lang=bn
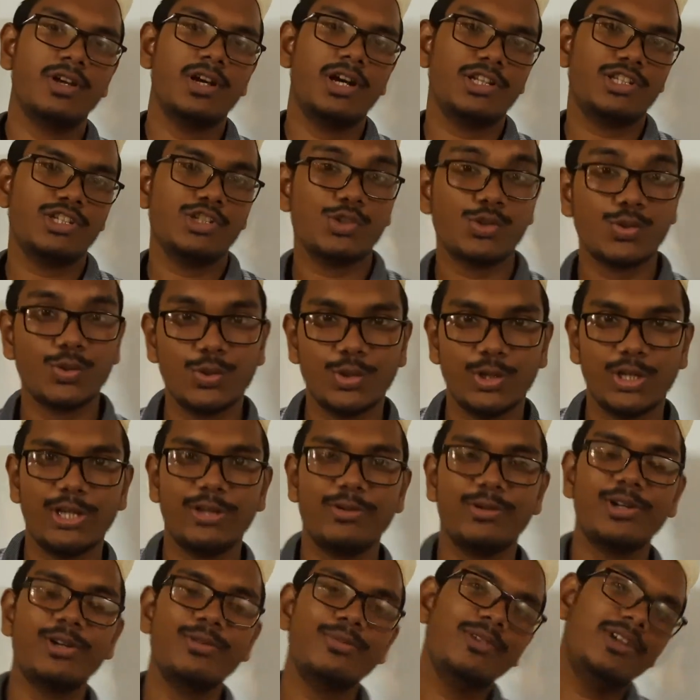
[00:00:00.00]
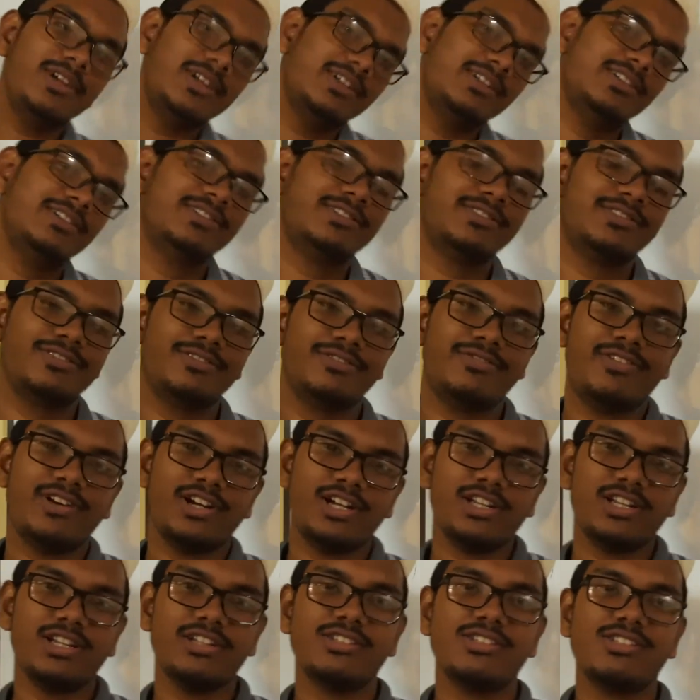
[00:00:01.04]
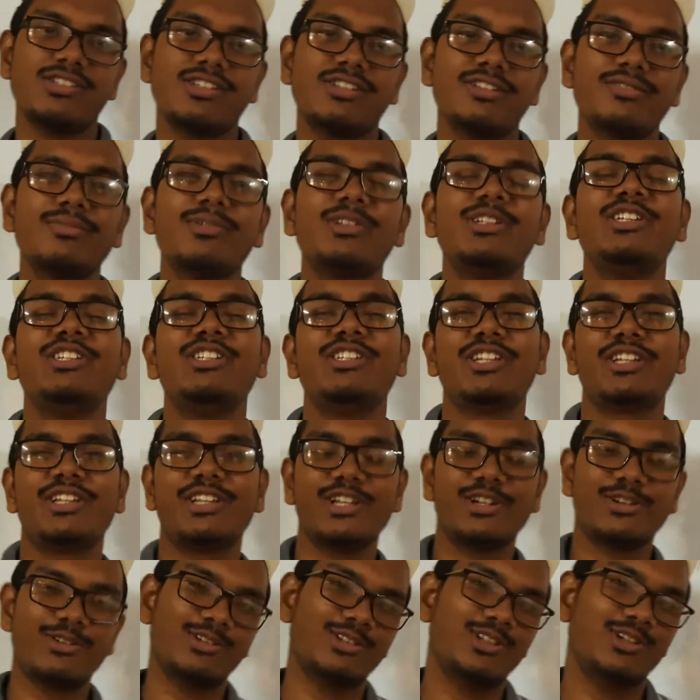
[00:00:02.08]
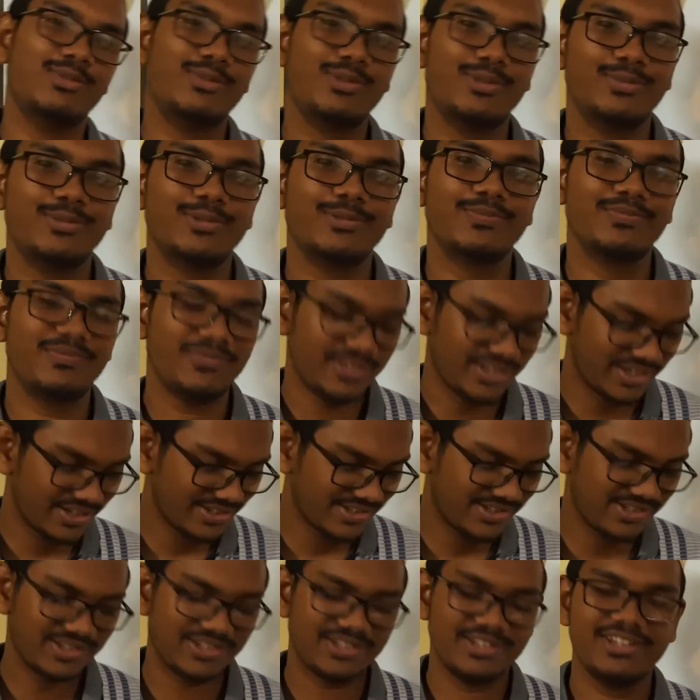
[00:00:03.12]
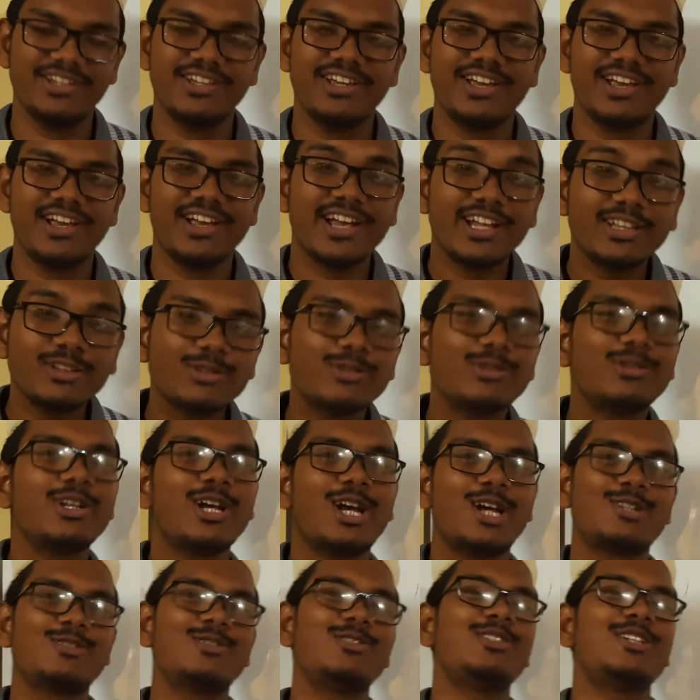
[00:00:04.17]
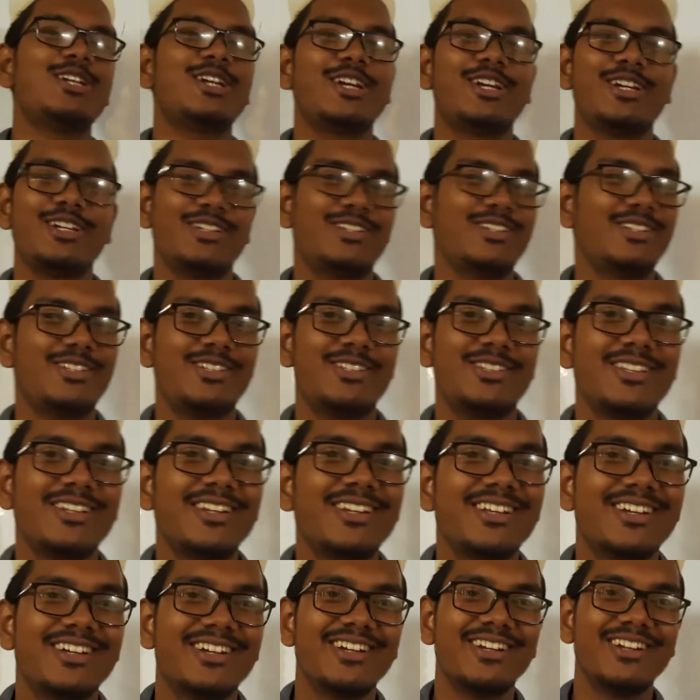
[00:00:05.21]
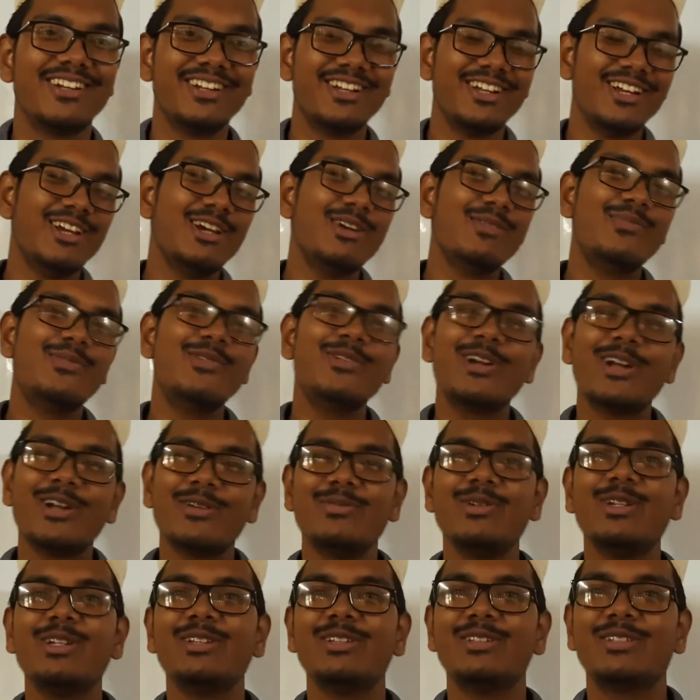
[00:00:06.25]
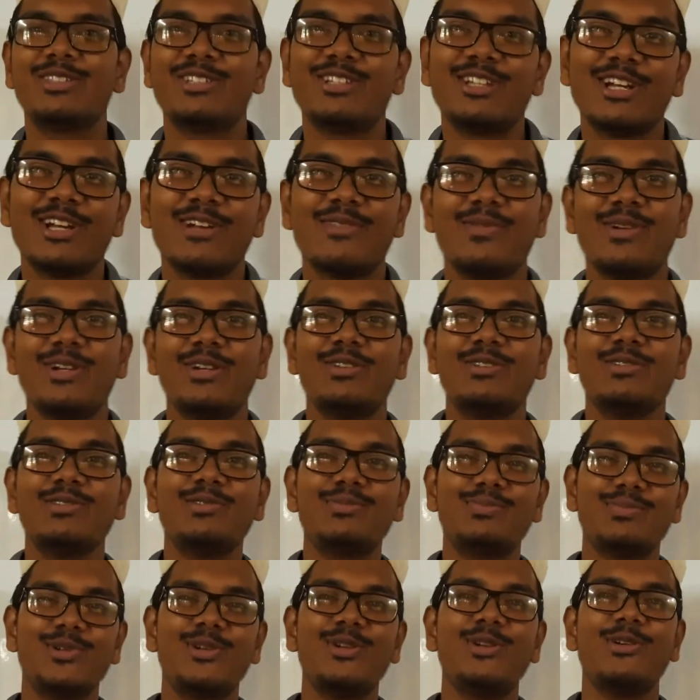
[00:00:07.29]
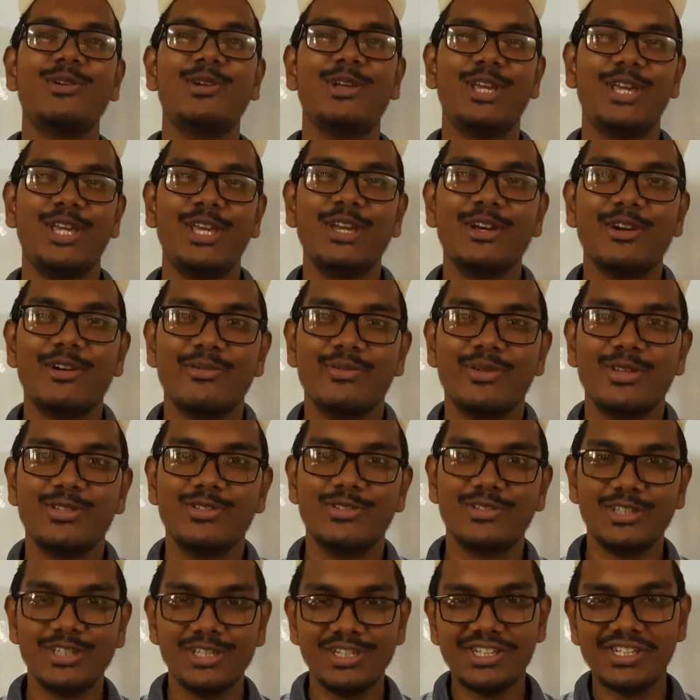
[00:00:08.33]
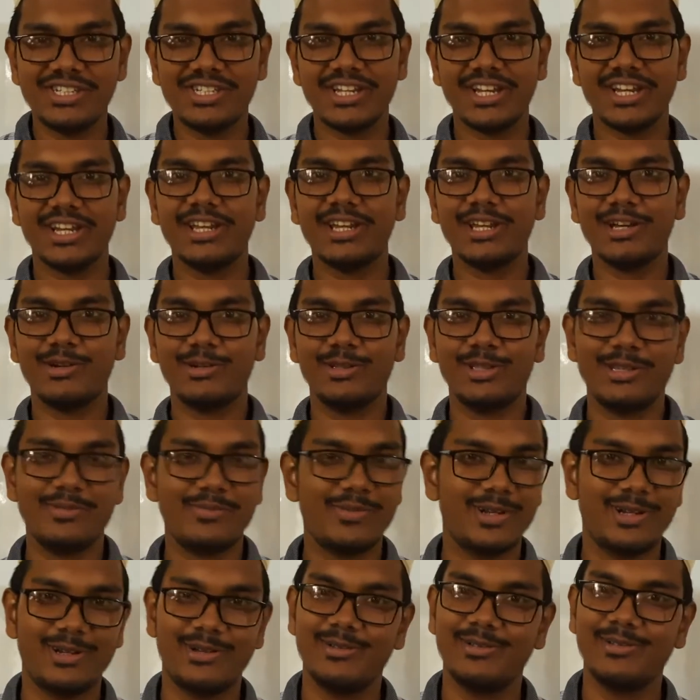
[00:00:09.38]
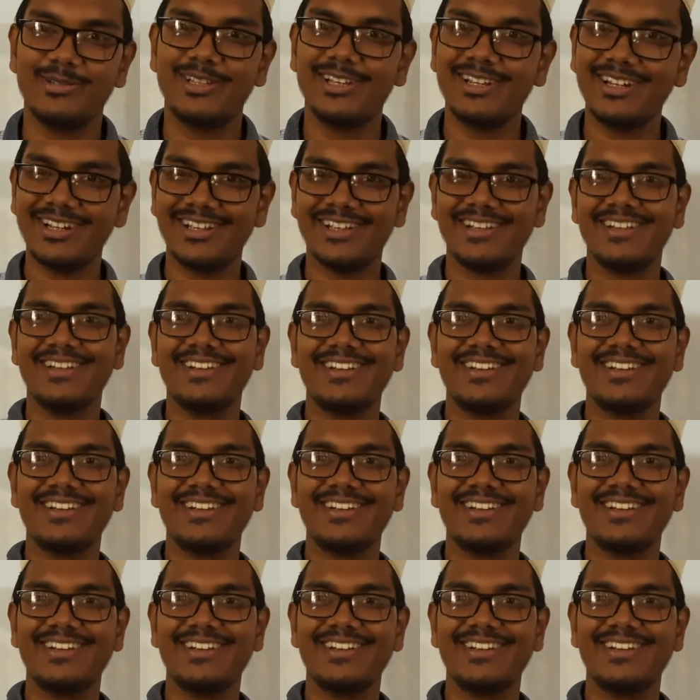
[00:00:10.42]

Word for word: আচ্ছা শোনো এবার আমরা ফার্টিলাইজেশন বা নিষেক নিয়ে কথা বলবো ঠিক আছে এতক্ষণে আসল জায়গায় এসেছি তাই না পোঙ্গামেট স্ট্রিগামেট উৎপন্ন হয়ে কি হবে যদি নিষেকে না হইতে পারলো তাই না